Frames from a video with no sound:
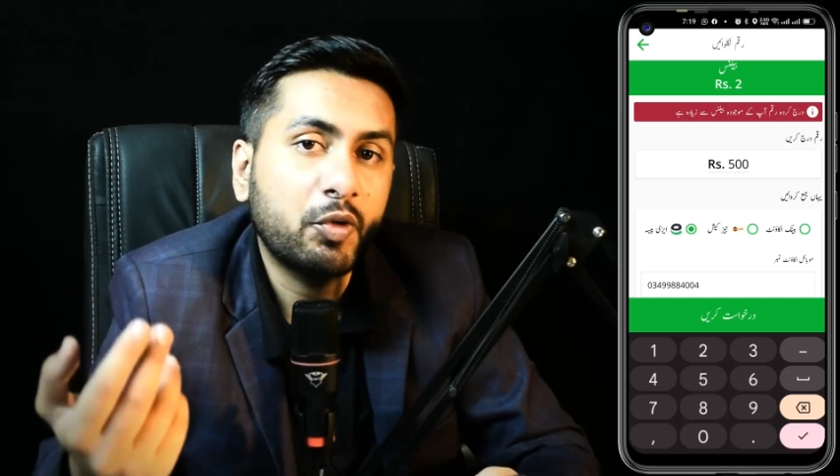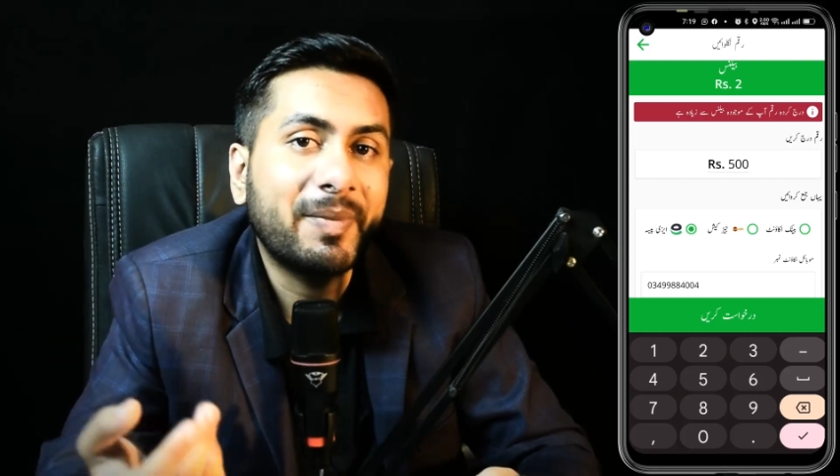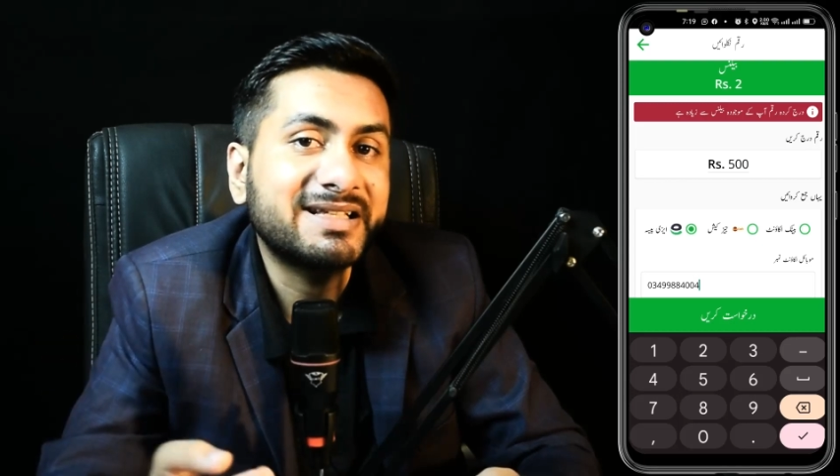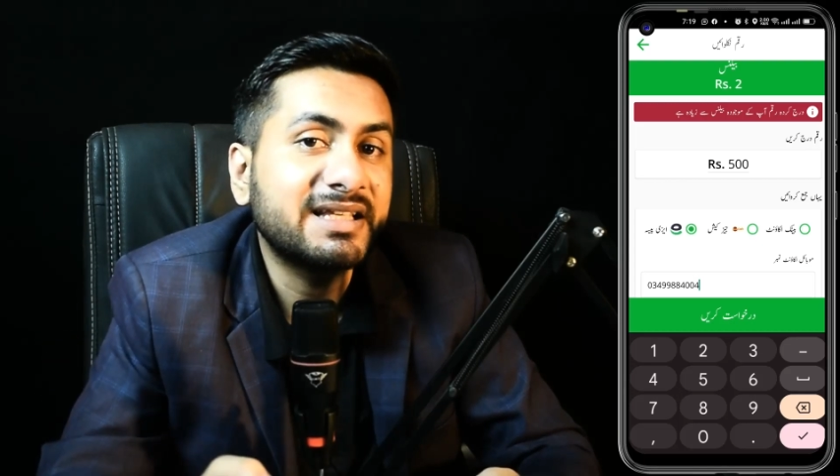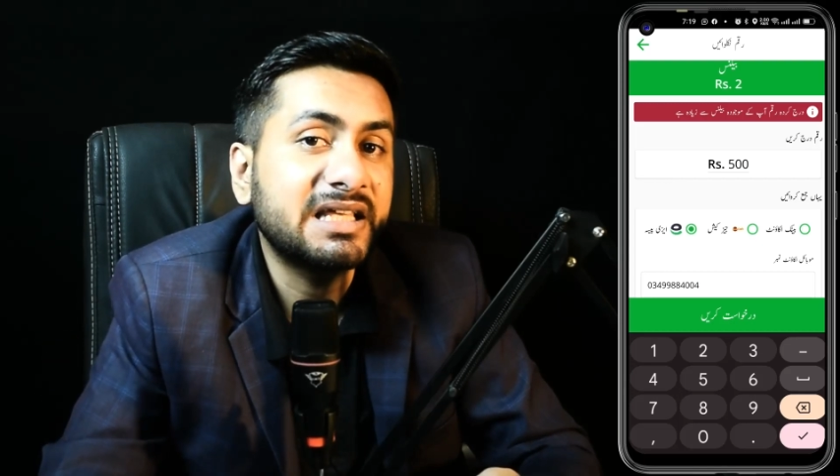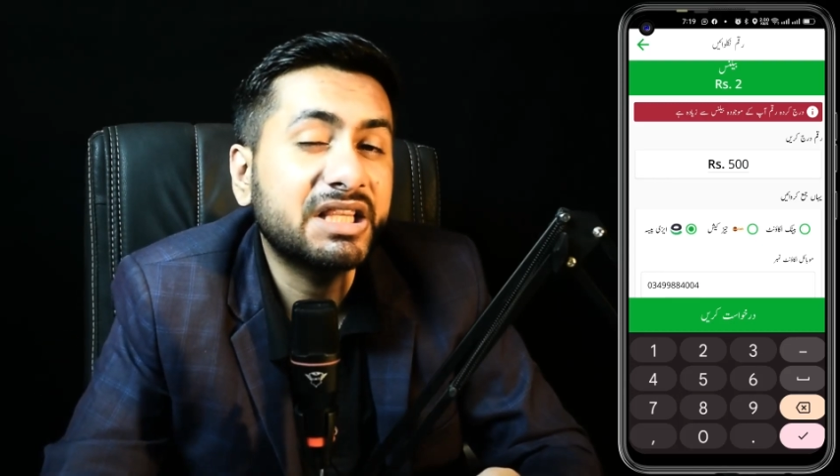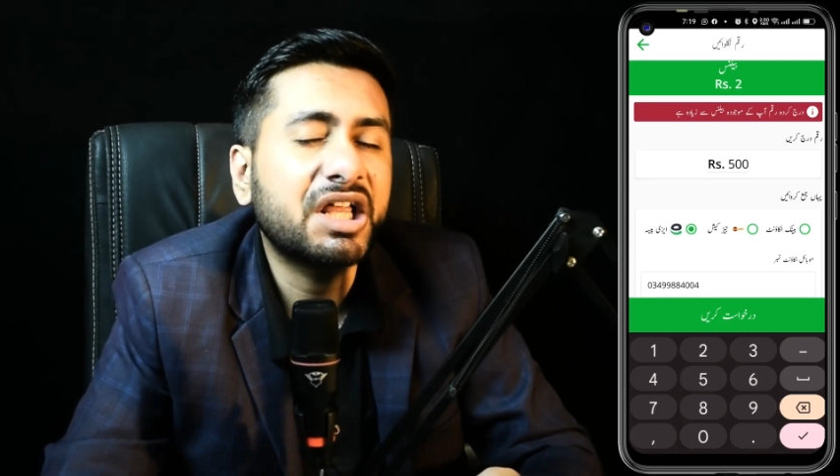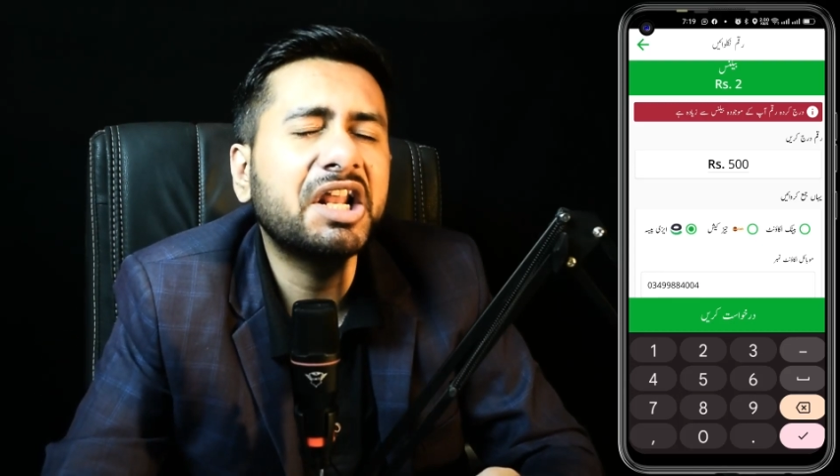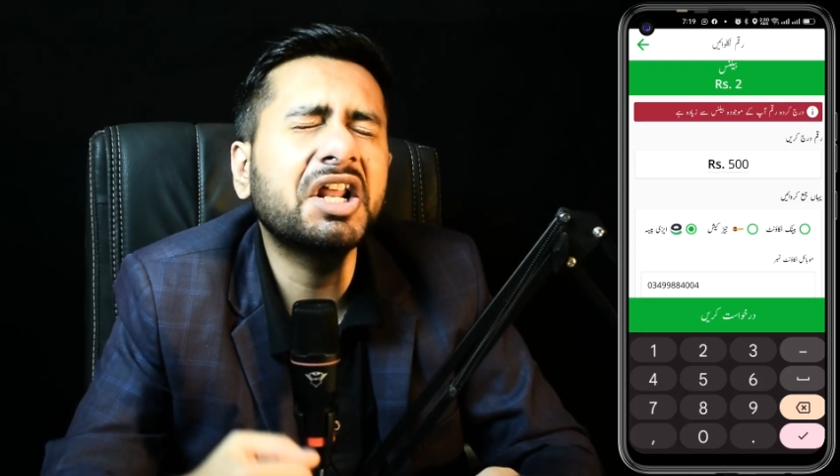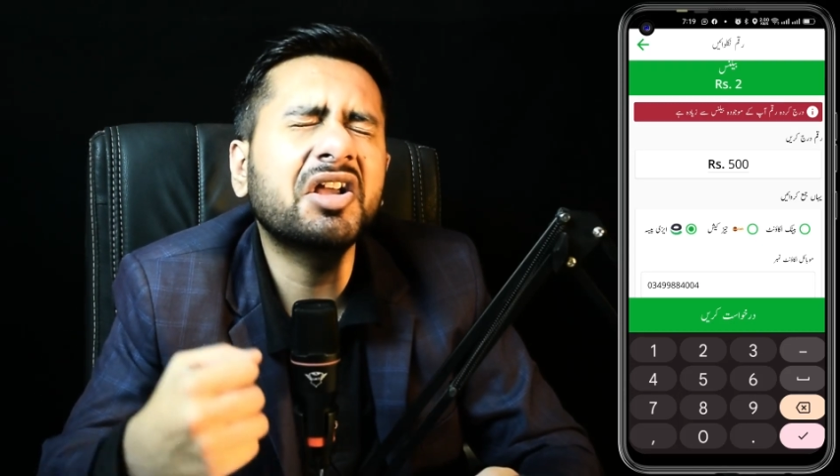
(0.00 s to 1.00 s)
आपको पैसे देता
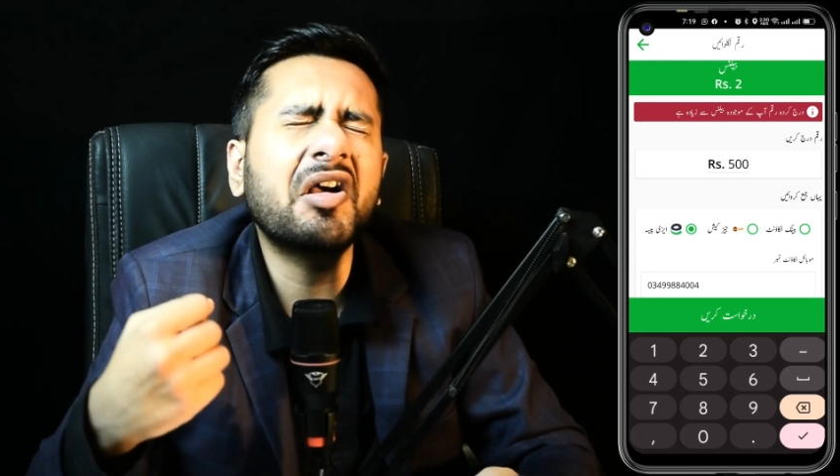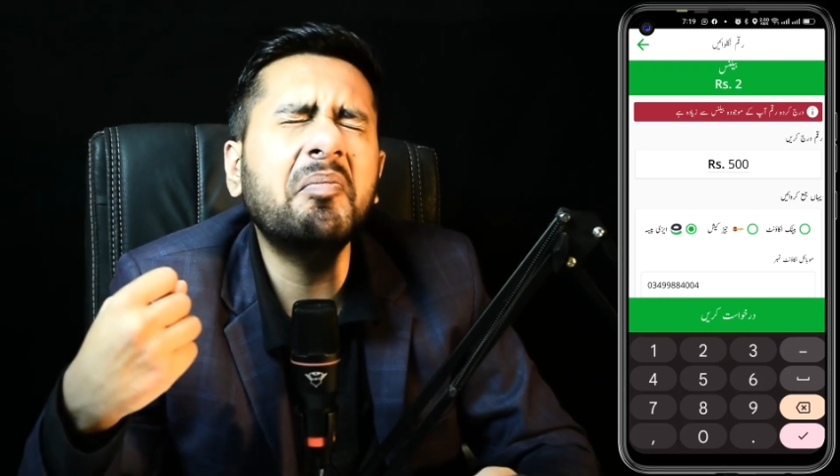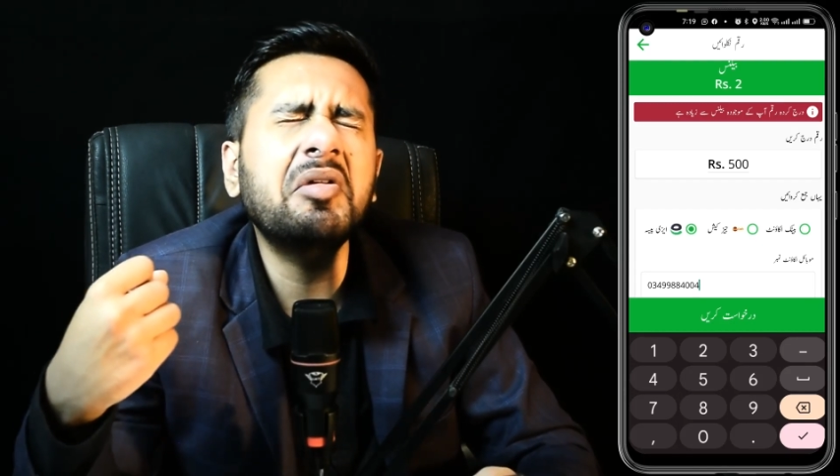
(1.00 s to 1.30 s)
है लेकिन कब